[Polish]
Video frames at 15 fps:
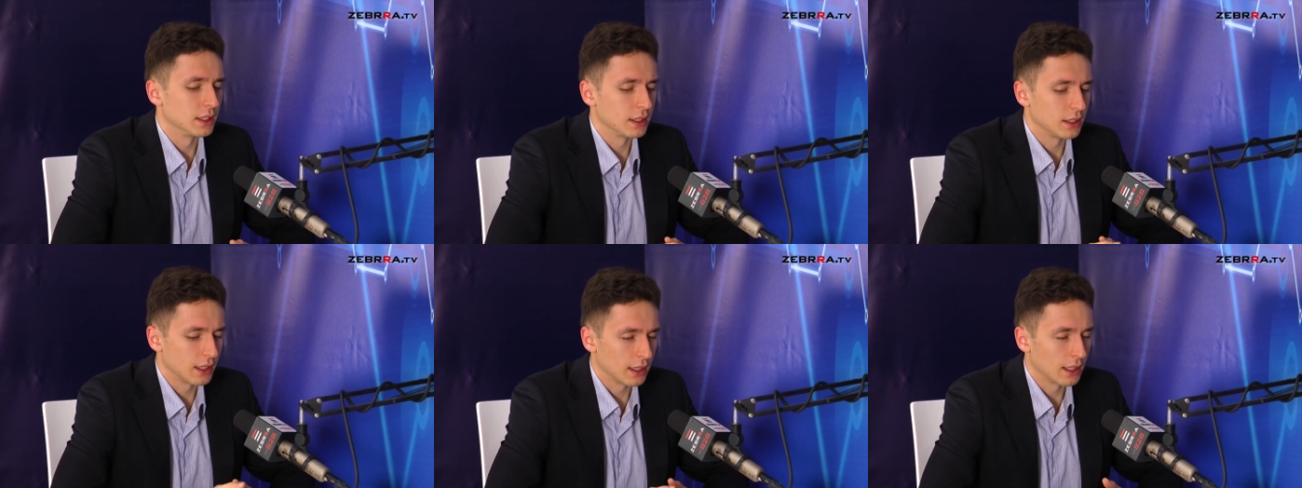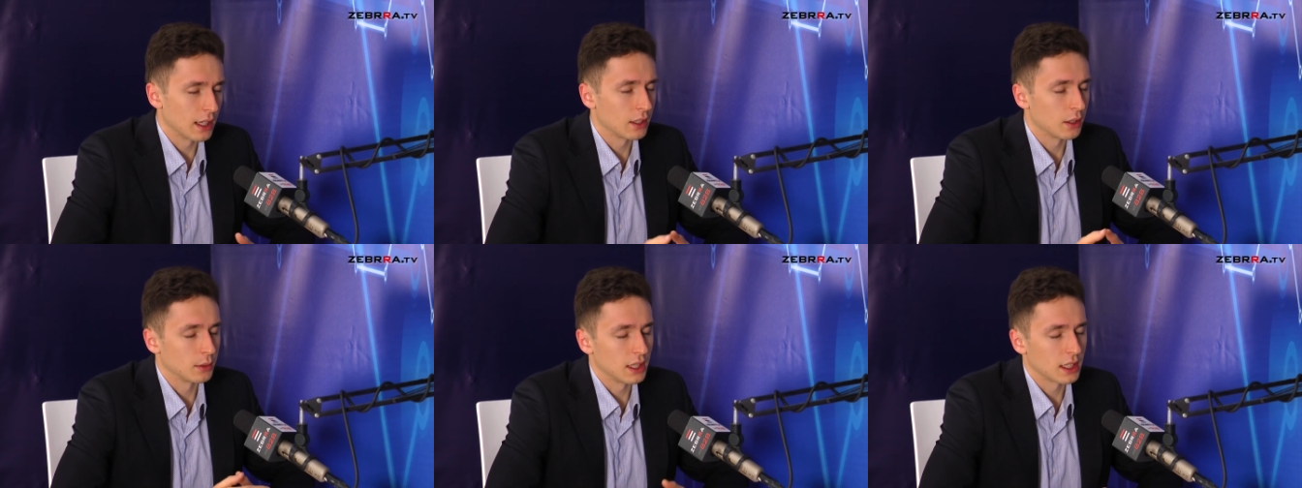
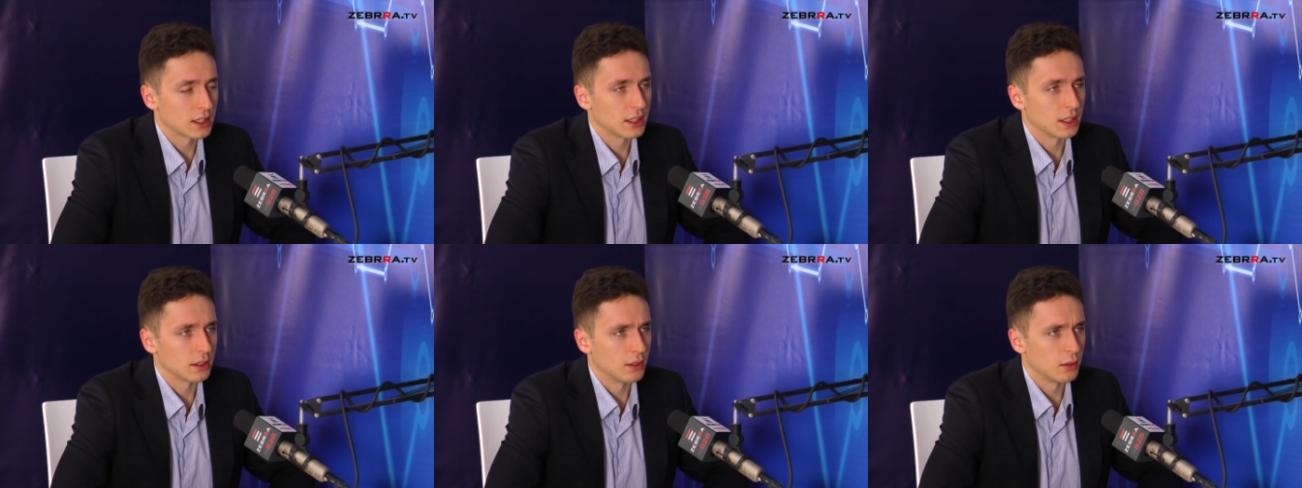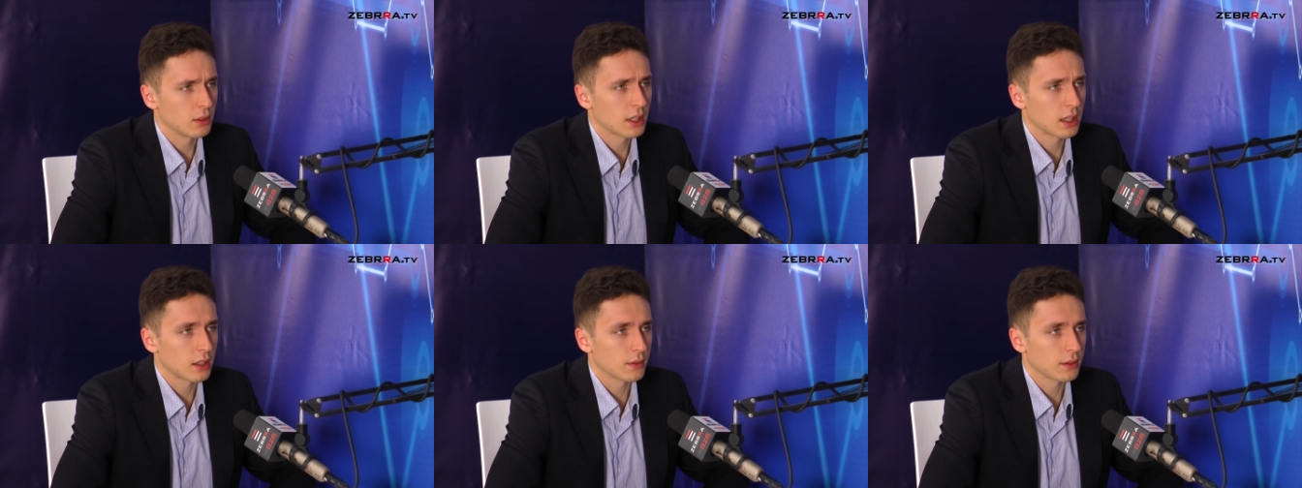Generalną Dyrekcję
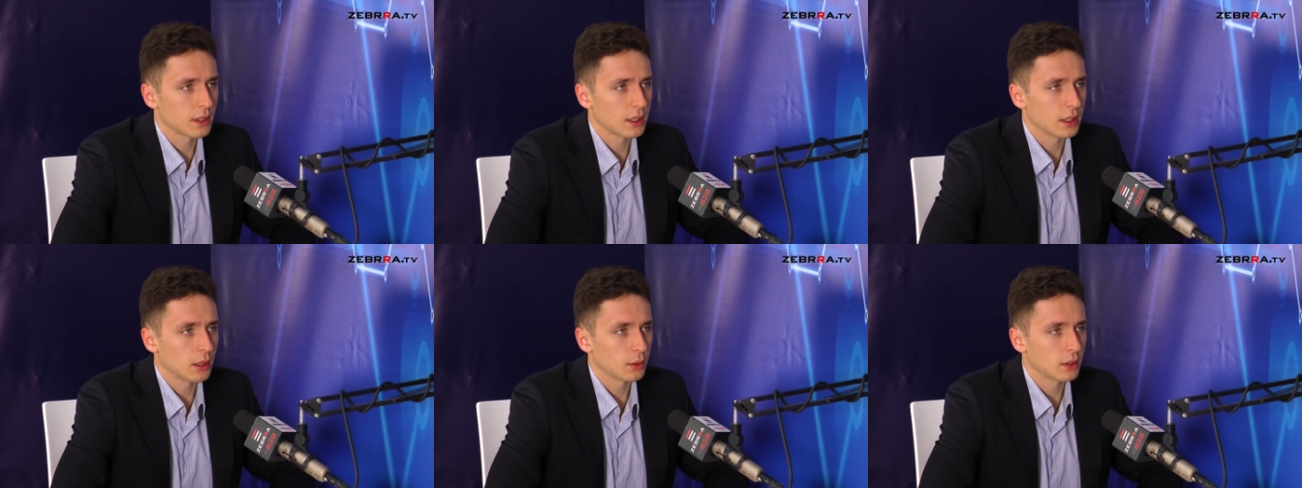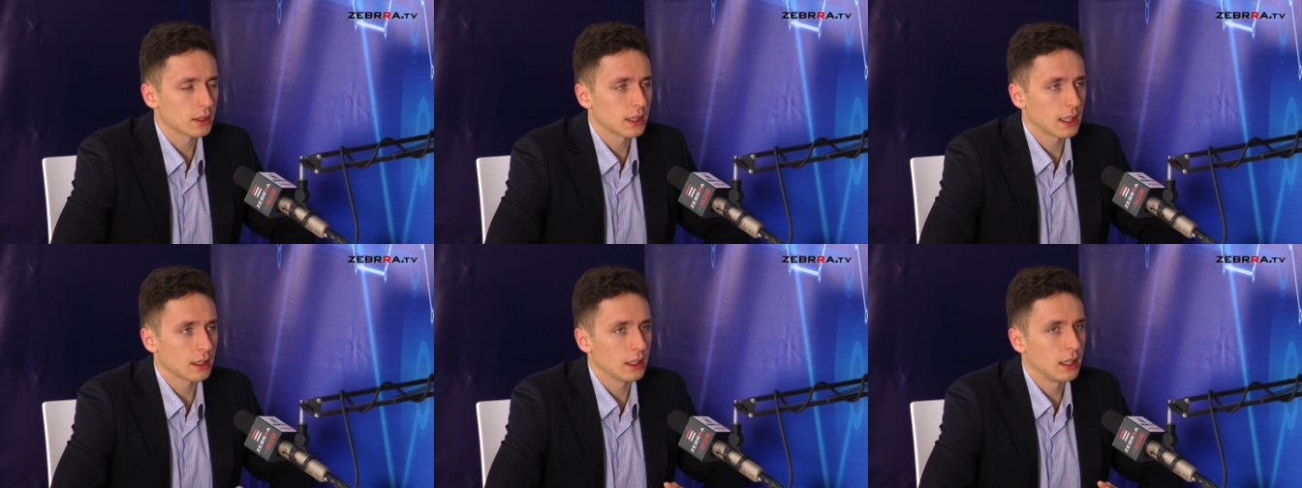Dróg Krajowych i
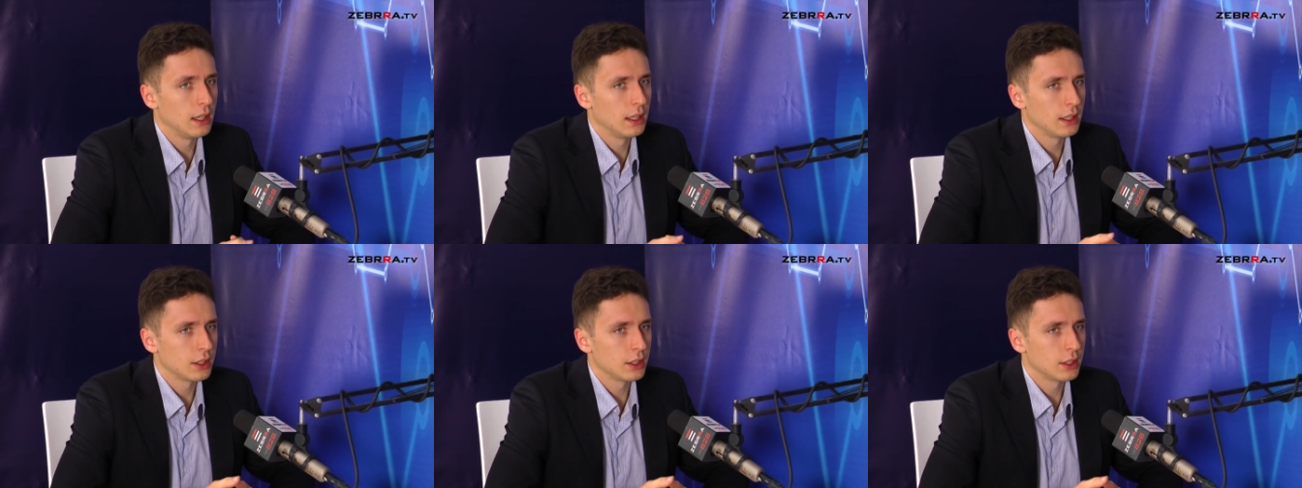Autostrad